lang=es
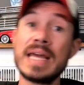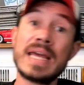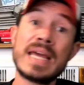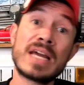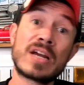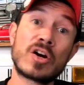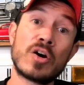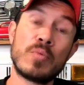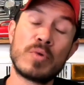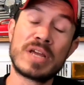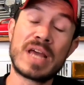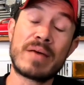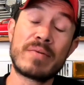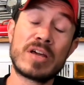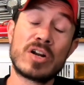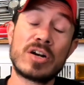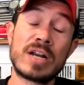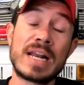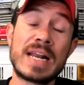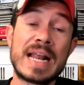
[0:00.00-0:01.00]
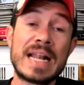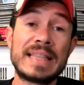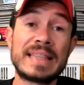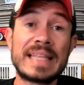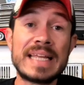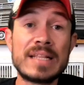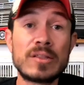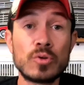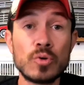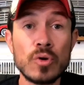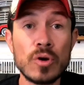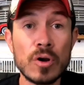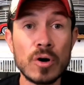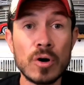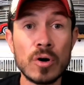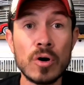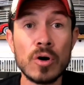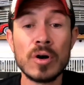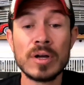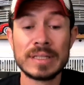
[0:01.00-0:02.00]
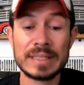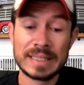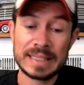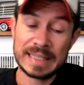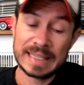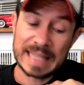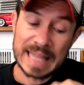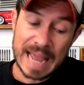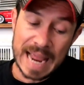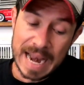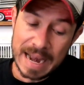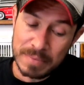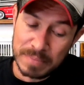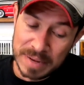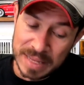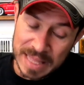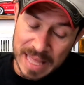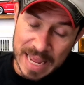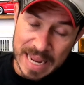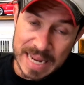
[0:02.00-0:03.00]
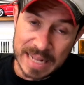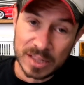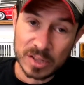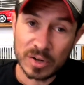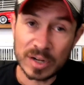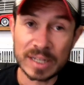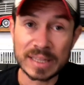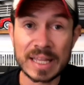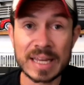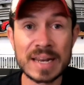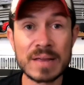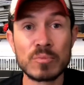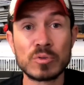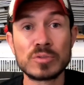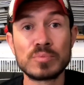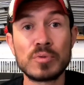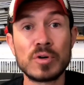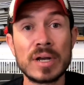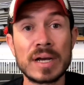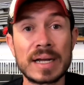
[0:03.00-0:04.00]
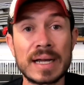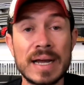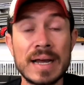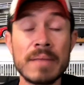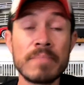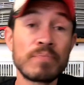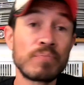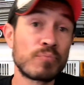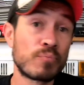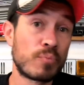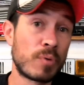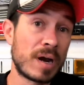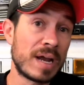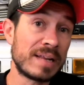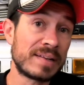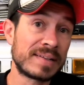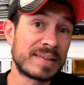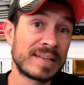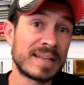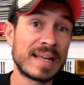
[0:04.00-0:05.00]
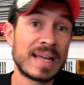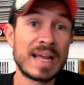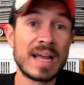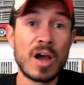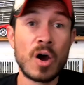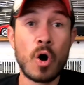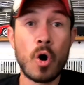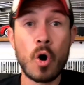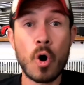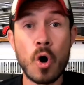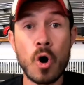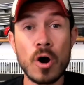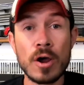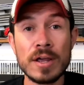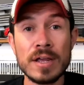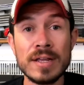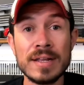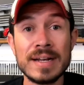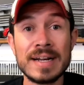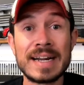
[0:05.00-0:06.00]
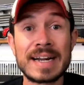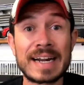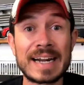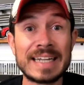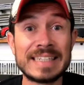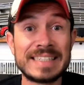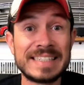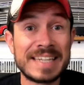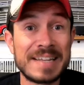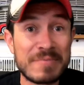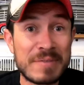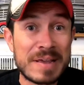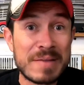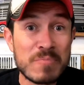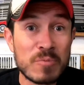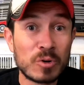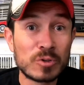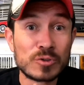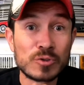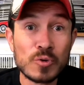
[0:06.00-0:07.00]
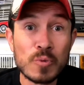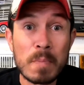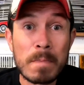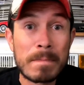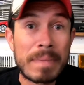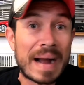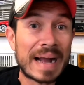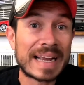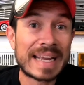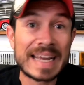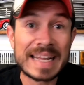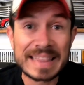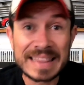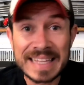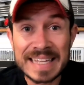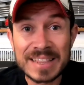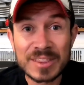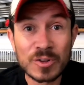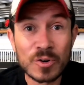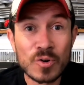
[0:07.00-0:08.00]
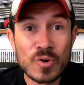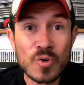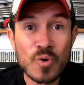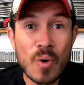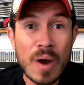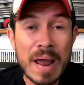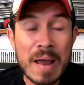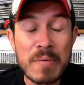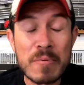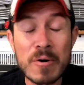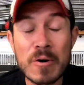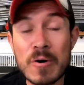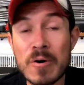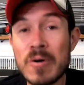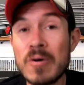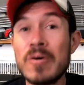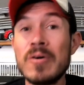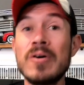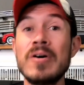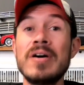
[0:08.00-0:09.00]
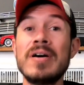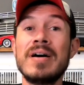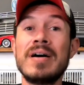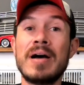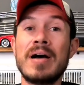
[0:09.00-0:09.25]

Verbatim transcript: Y como ya vieron en el título del videito que tenemos por acá, pues Hoy recibimos un paquetito nuevo